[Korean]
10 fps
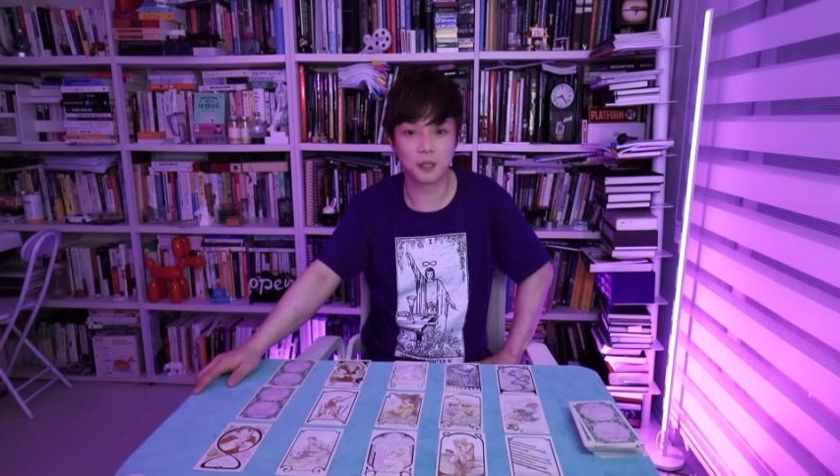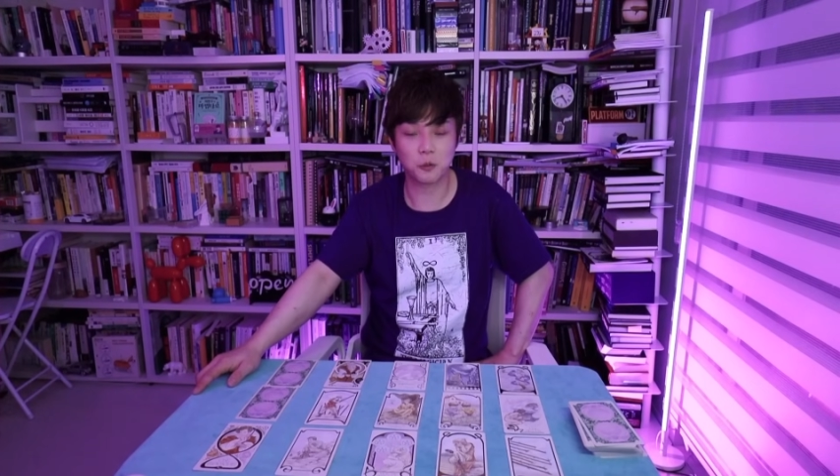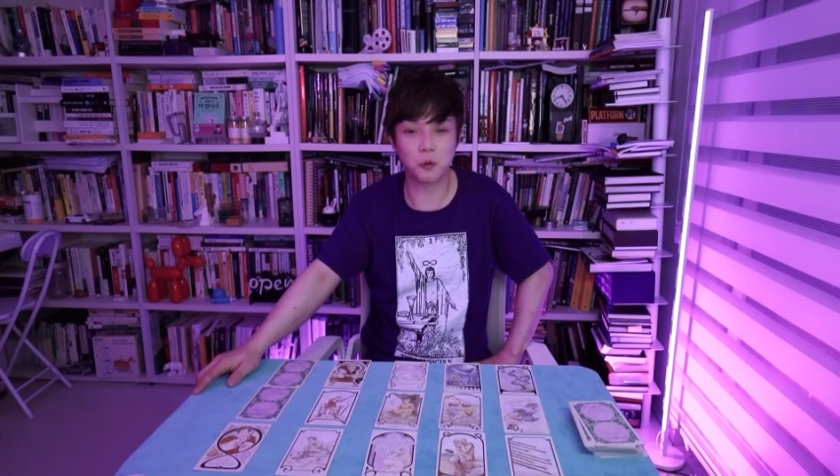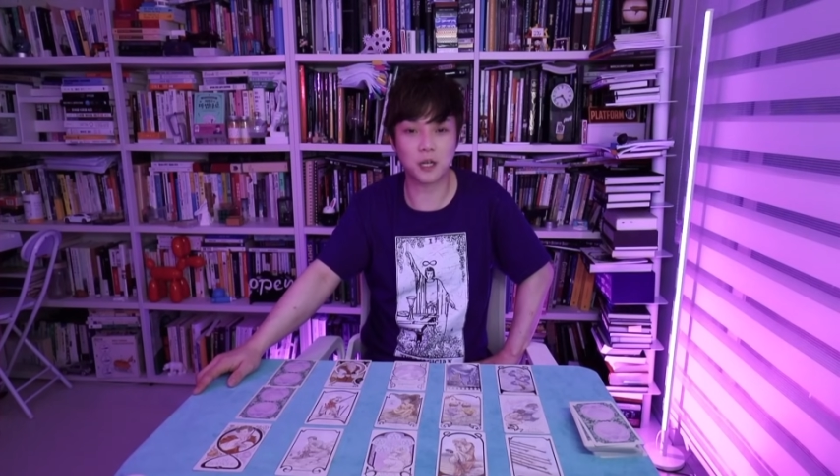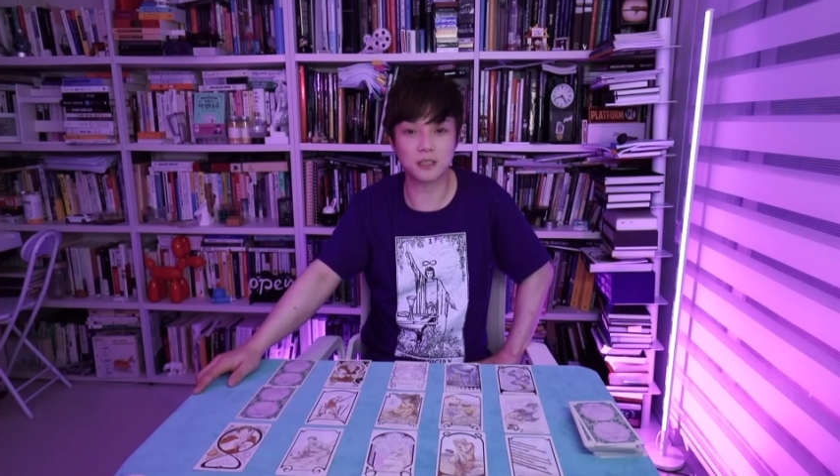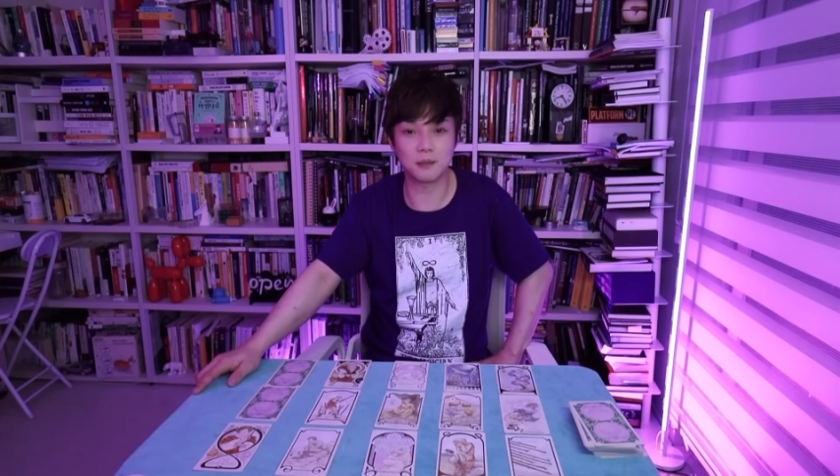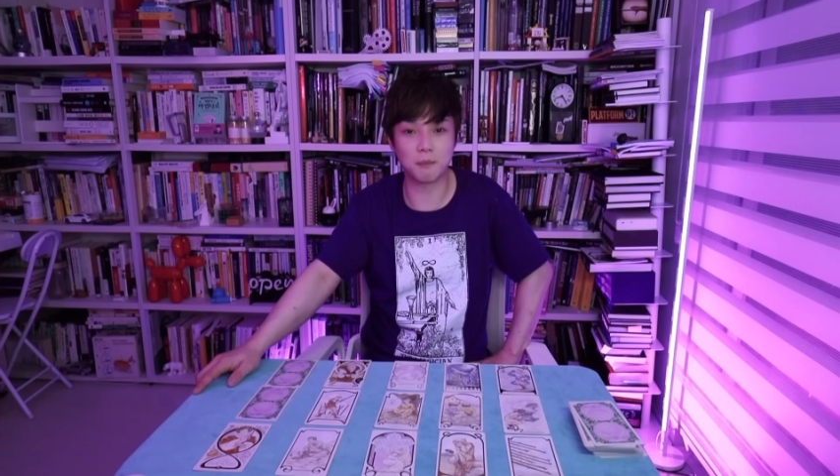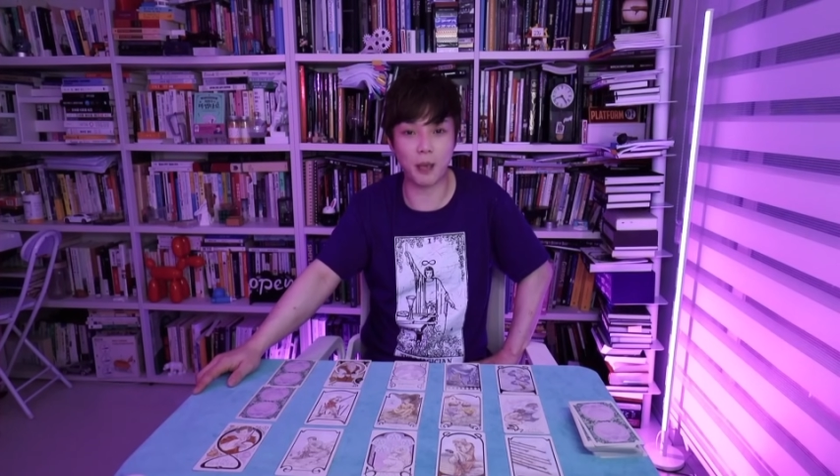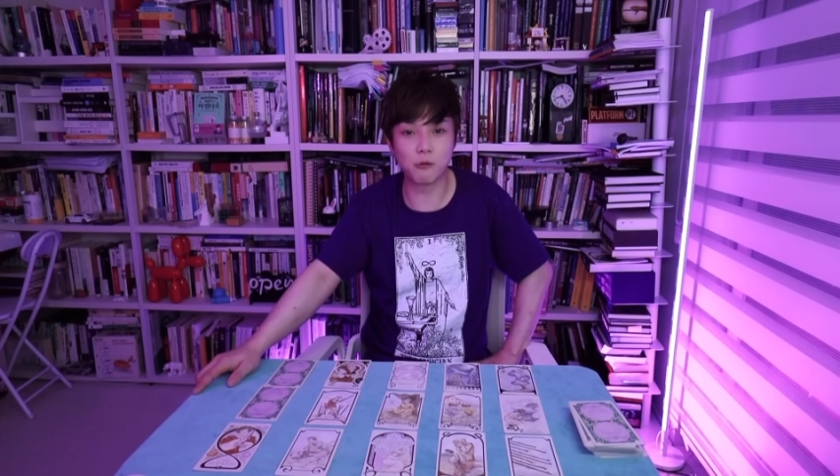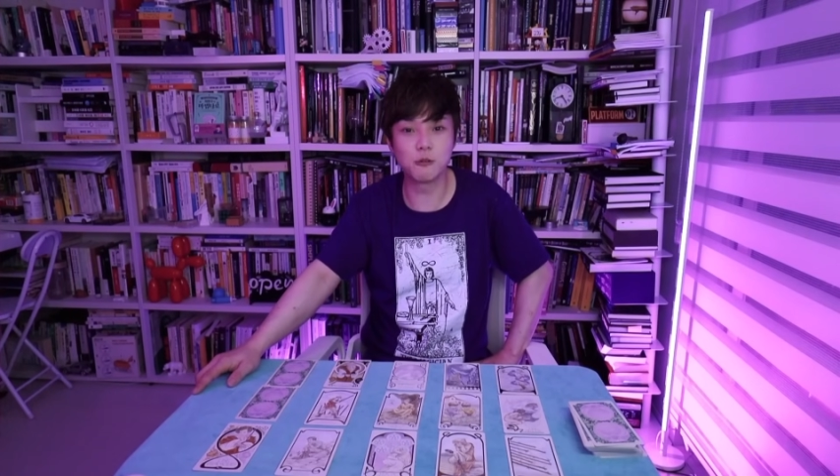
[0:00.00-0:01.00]
요 카드는
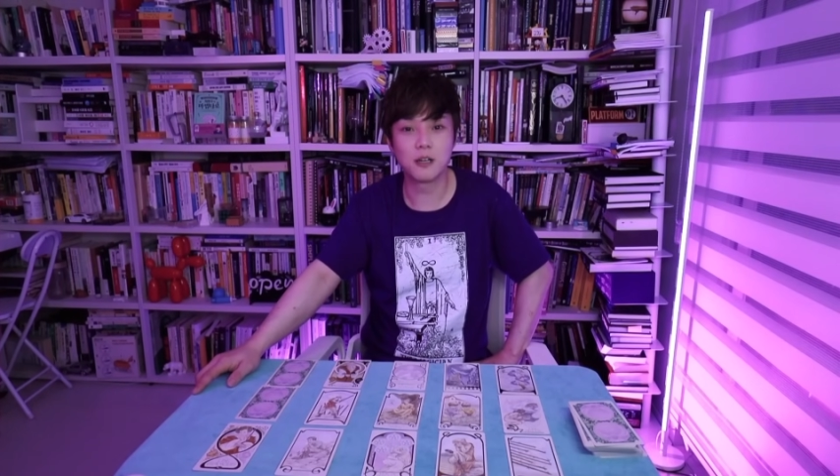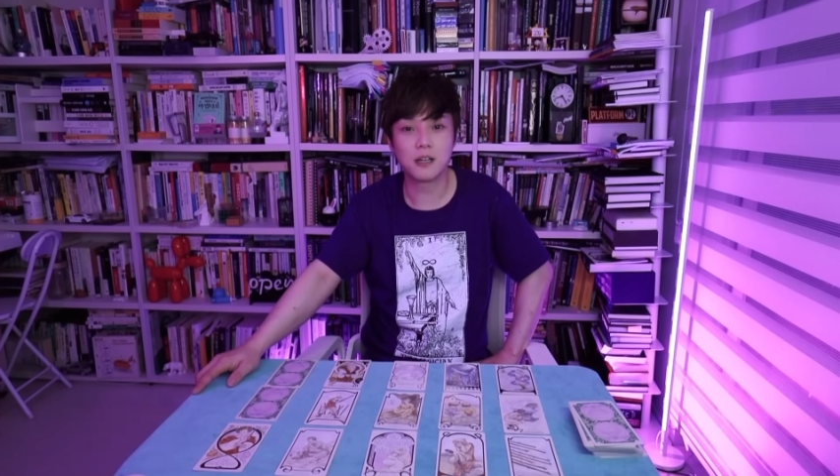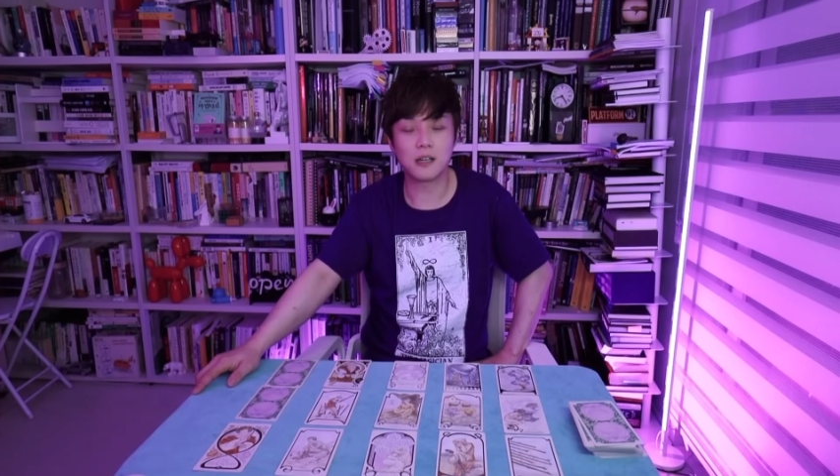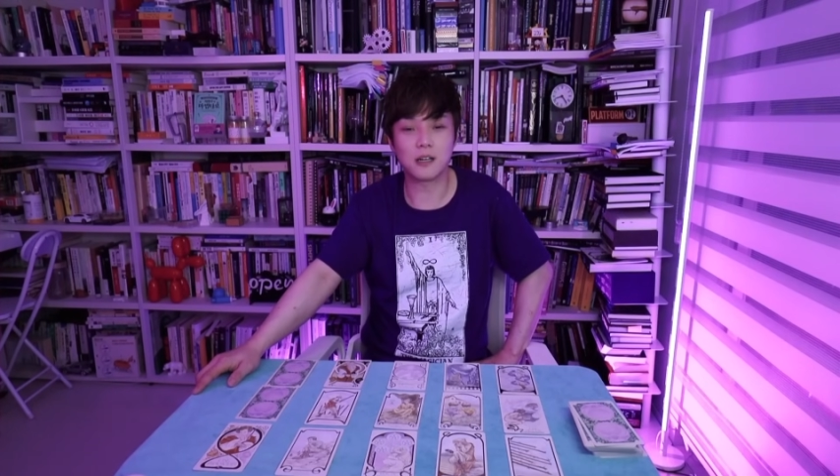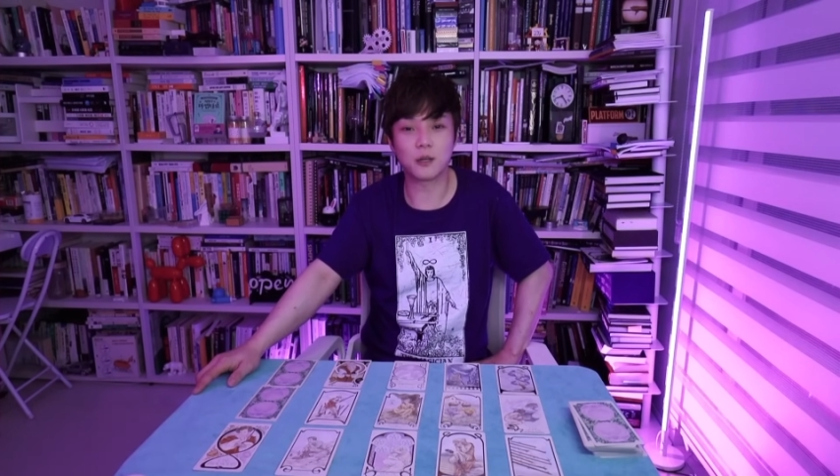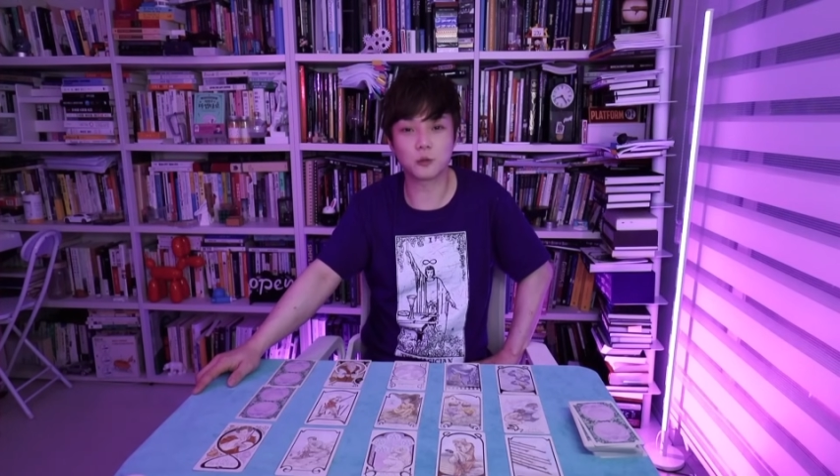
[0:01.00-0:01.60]
매우 어,